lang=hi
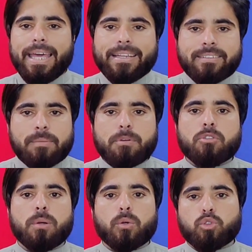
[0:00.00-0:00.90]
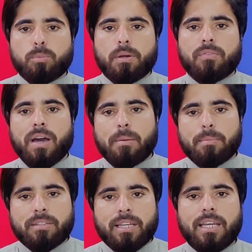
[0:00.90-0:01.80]
एक्सेप्ट इस स्मार्टफोन की जो
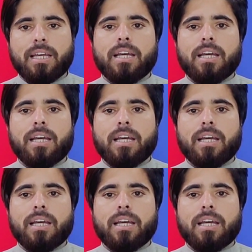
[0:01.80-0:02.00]
परफॉर्मेंस है